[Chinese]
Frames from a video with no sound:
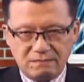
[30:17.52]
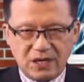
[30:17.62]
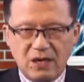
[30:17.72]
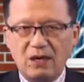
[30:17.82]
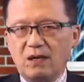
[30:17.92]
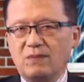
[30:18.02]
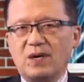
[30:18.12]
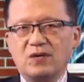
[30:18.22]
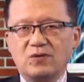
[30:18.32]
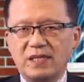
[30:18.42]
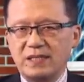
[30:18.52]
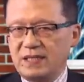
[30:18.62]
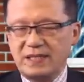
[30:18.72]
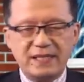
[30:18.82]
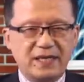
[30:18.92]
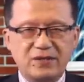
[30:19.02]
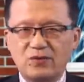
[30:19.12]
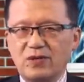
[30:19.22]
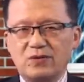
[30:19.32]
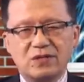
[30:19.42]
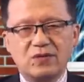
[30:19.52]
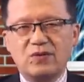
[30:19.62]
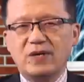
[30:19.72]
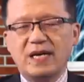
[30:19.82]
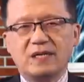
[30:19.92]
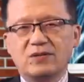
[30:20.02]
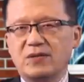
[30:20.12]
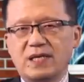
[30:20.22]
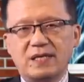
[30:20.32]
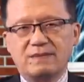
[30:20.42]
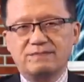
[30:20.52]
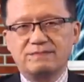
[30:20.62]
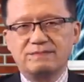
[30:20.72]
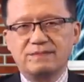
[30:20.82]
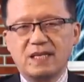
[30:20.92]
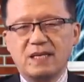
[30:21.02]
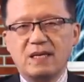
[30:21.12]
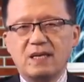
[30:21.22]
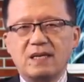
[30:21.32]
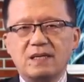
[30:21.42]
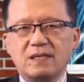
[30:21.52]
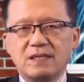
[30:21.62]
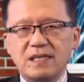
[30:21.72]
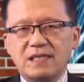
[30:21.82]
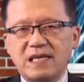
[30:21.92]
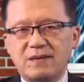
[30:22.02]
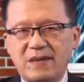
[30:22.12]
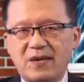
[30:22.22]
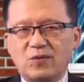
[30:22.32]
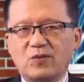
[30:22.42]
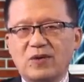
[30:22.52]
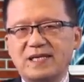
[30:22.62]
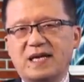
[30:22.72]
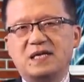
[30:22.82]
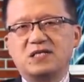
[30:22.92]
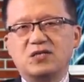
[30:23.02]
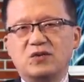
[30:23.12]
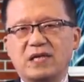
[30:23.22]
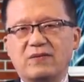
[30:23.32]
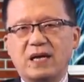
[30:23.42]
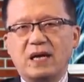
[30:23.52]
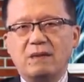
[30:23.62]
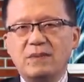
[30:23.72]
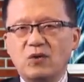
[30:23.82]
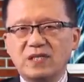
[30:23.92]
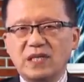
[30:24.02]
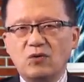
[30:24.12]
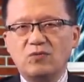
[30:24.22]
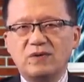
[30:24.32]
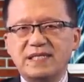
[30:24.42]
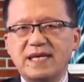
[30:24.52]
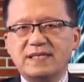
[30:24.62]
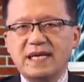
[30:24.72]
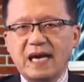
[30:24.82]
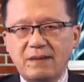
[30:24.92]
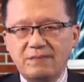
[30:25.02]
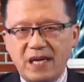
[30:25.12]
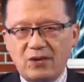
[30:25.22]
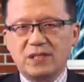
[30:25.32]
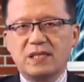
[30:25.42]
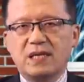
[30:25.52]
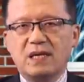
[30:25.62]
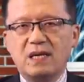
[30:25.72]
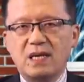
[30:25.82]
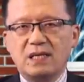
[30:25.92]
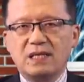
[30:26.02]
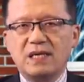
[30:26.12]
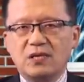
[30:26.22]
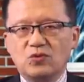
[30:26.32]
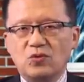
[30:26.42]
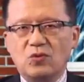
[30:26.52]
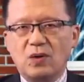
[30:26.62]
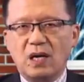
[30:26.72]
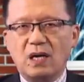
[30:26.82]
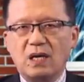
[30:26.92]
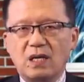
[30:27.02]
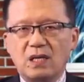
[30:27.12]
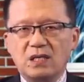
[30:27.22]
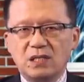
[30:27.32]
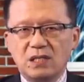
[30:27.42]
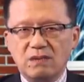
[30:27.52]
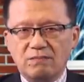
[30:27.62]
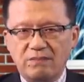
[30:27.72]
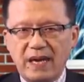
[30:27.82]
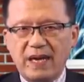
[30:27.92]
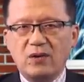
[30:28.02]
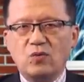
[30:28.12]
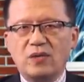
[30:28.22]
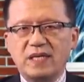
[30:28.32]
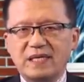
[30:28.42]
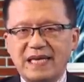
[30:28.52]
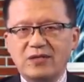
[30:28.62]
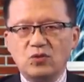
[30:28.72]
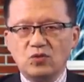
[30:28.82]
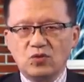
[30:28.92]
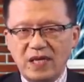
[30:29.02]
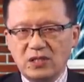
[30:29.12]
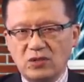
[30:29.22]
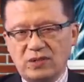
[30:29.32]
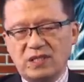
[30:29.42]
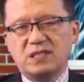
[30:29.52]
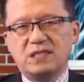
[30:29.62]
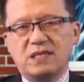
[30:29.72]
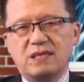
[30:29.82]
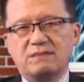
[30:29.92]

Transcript: 搞好了贸易关系，其他都都 OK 了，都可以了。一些美国的观察人士就认为，哈，美国商务部现在还没有适应一个中国是美国的严重对手的世界。